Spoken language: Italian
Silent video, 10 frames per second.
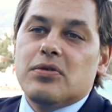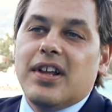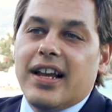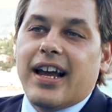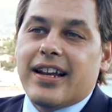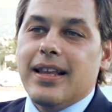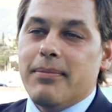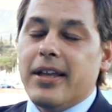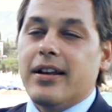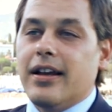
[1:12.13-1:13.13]
tutte le carte
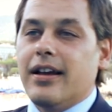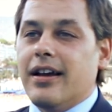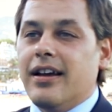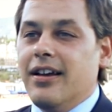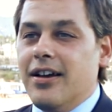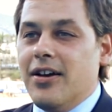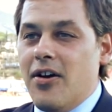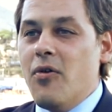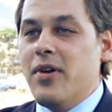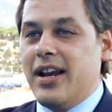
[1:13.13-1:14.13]
per eh,
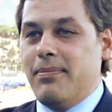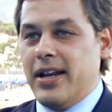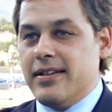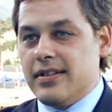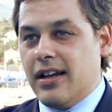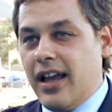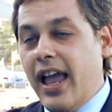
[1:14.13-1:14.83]
una ripresa.